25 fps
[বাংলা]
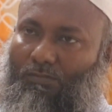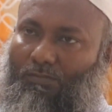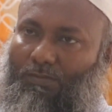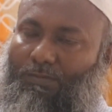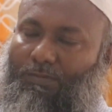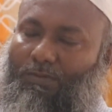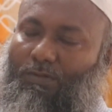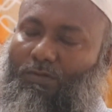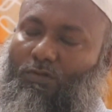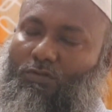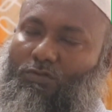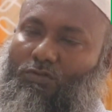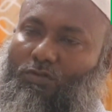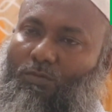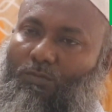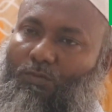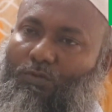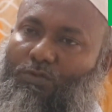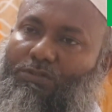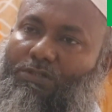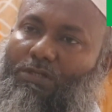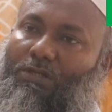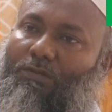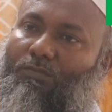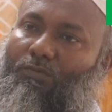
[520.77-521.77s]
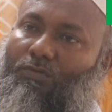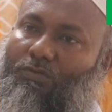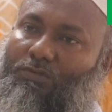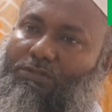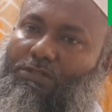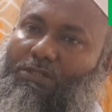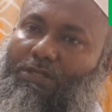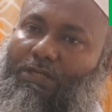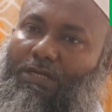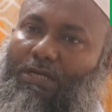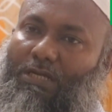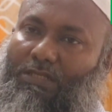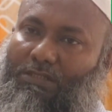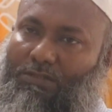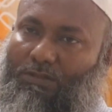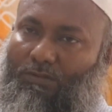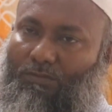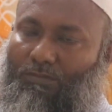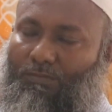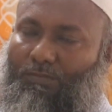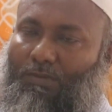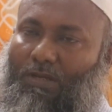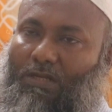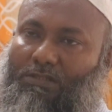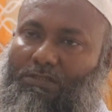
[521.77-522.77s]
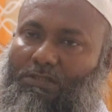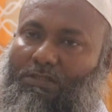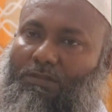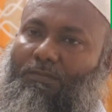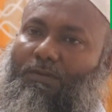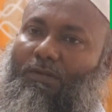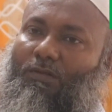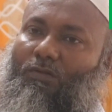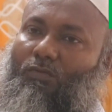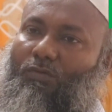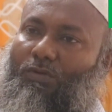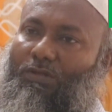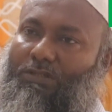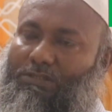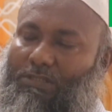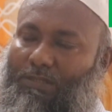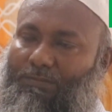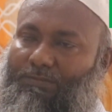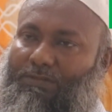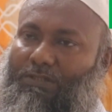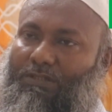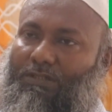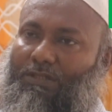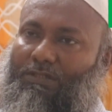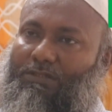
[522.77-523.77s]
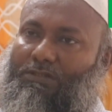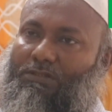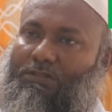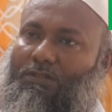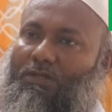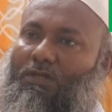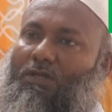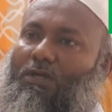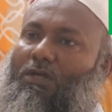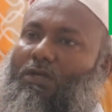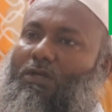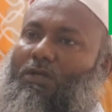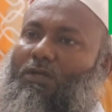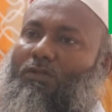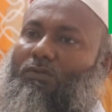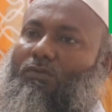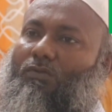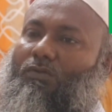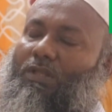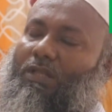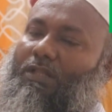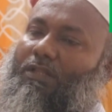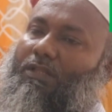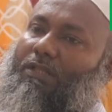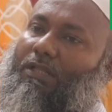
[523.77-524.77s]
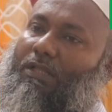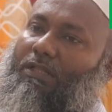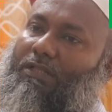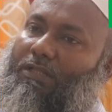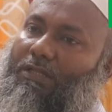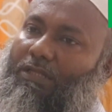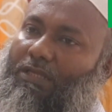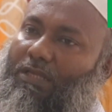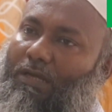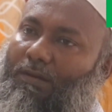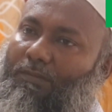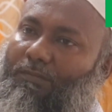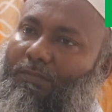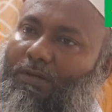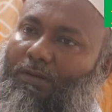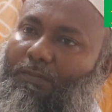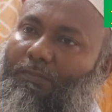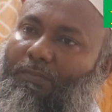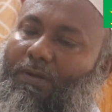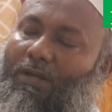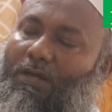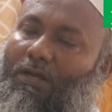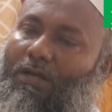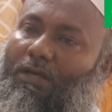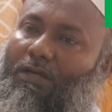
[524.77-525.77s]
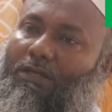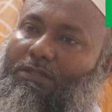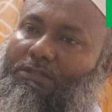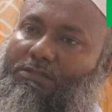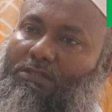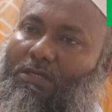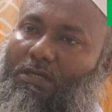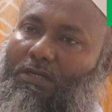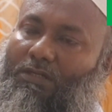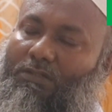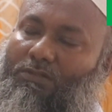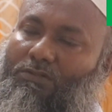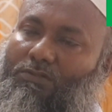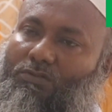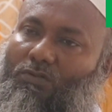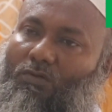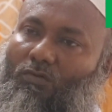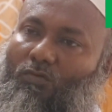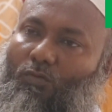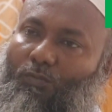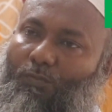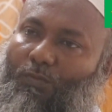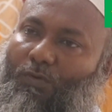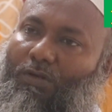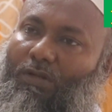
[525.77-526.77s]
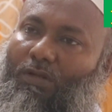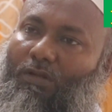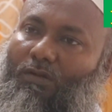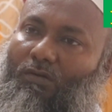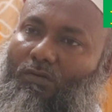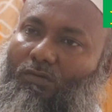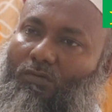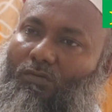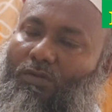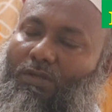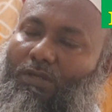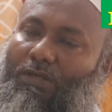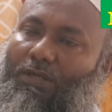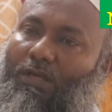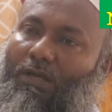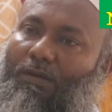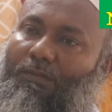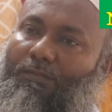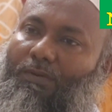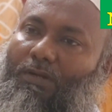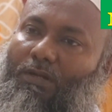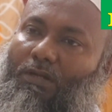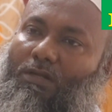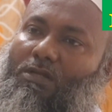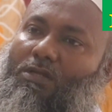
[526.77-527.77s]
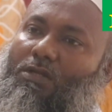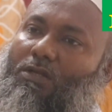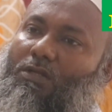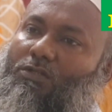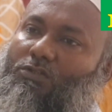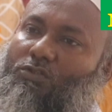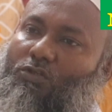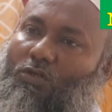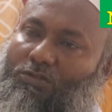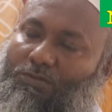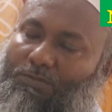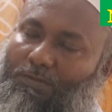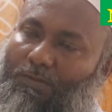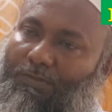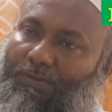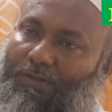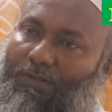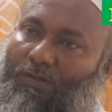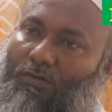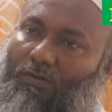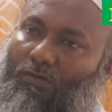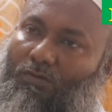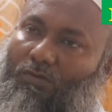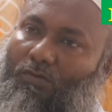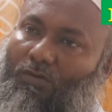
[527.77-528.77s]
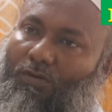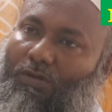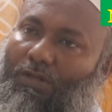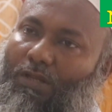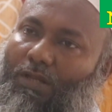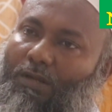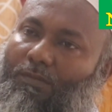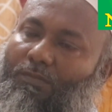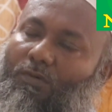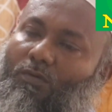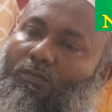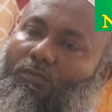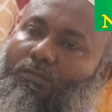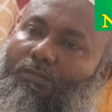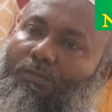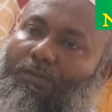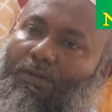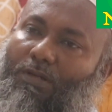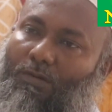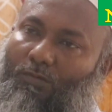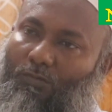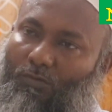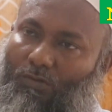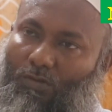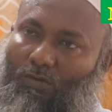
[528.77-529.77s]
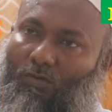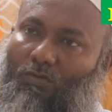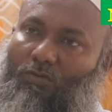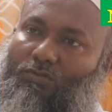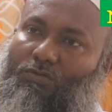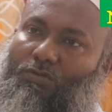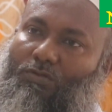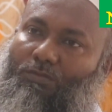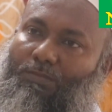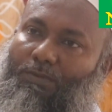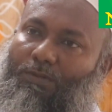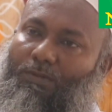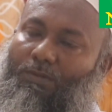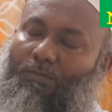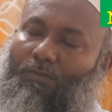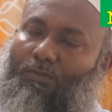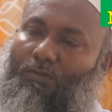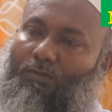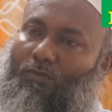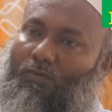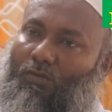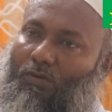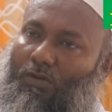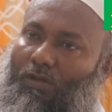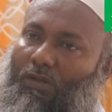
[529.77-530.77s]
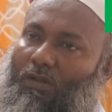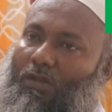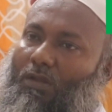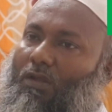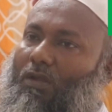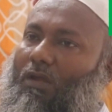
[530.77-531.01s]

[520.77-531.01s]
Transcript: বিভিন্ন সমস্যায় ভুগছে কাছে কাছে বা দূরে ঝাপসা দেখছে তো তাদেরকে আমরা প্রায় চারশোর উপরে রুগীকে আমরা চশমা বিতরণ করি এবং বিনামূল্যে ঔষধ বিতরণ করি